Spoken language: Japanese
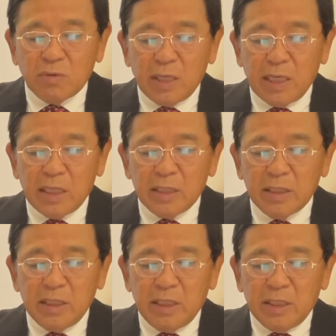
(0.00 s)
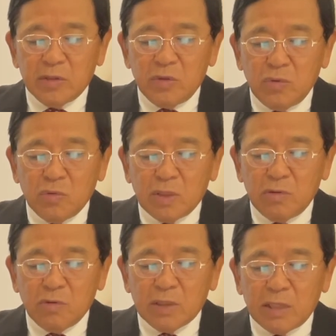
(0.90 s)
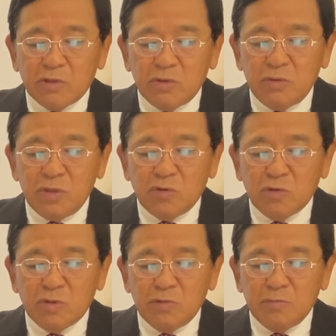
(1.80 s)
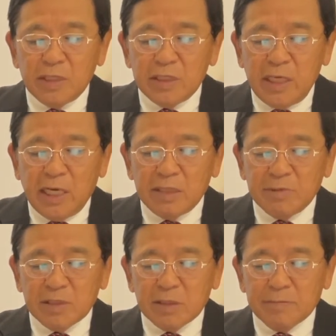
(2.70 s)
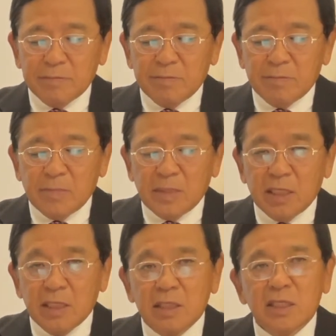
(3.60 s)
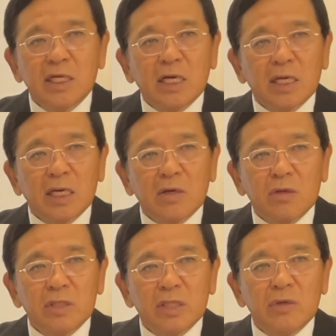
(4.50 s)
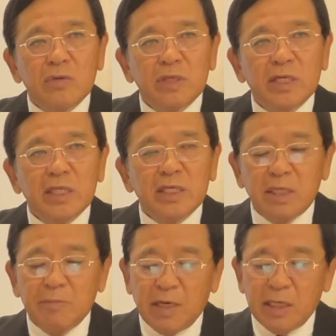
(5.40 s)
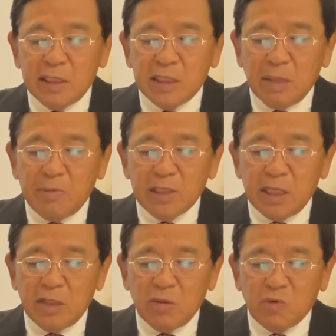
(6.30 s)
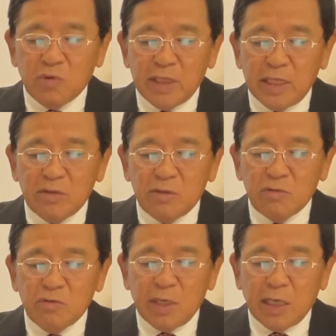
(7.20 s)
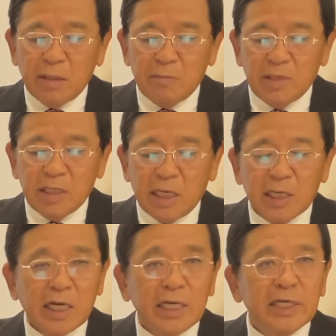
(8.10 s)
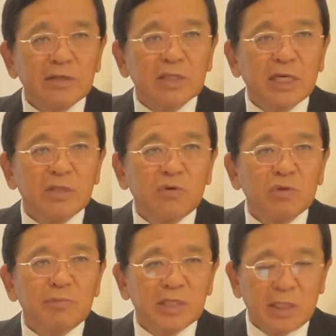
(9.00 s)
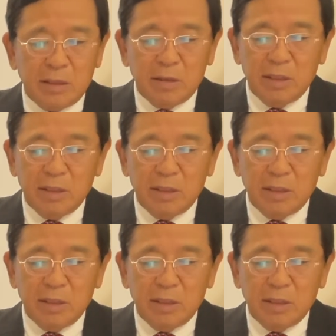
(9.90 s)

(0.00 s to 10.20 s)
が教科の学習に取り組むべきであります理科の例で言えば理科離れの問題っていうのはまだ解決されておりません